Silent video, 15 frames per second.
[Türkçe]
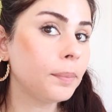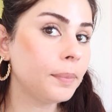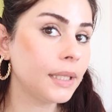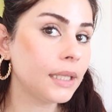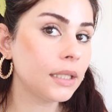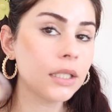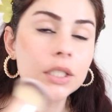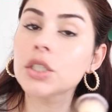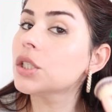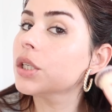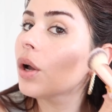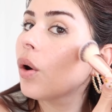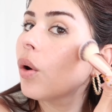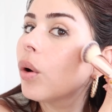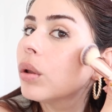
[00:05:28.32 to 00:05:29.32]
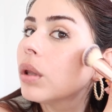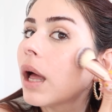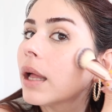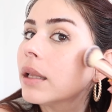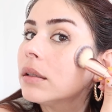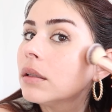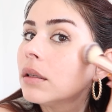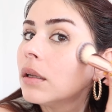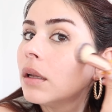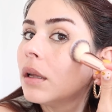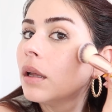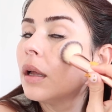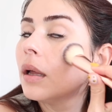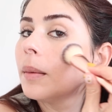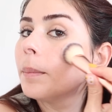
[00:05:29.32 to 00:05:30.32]
bitişi olan
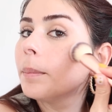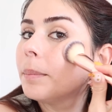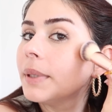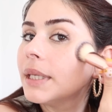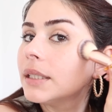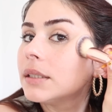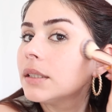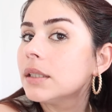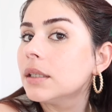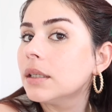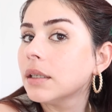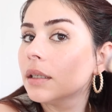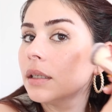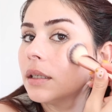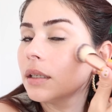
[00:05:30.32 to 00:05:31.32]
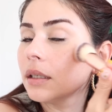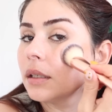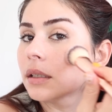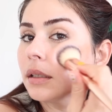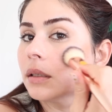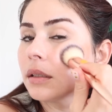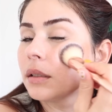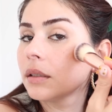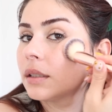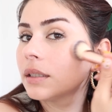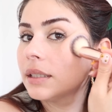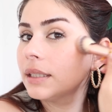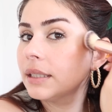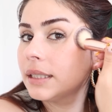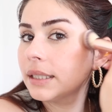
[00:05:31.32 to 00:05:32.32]
bir e,
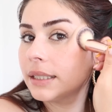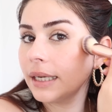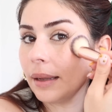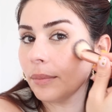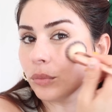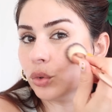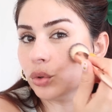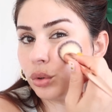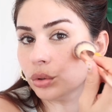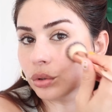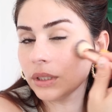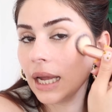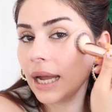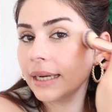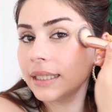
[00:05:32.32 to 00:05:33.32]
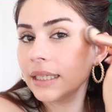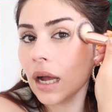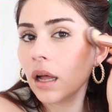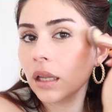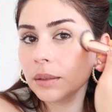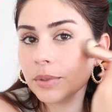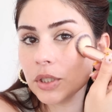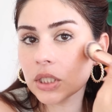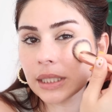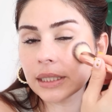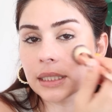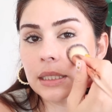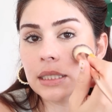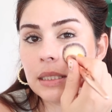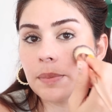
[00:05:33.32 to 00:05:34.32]
krem ürün. Yani yağlı bir
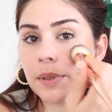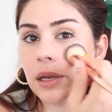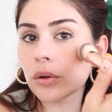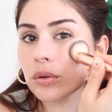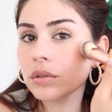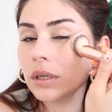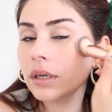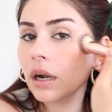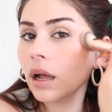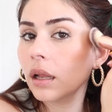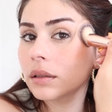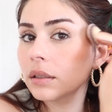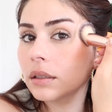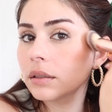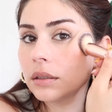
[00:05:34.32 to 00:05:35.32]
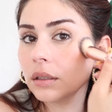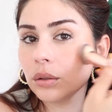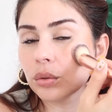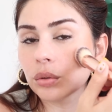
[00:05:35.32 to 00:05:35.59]
cildiniz bile olsa rahatlıkla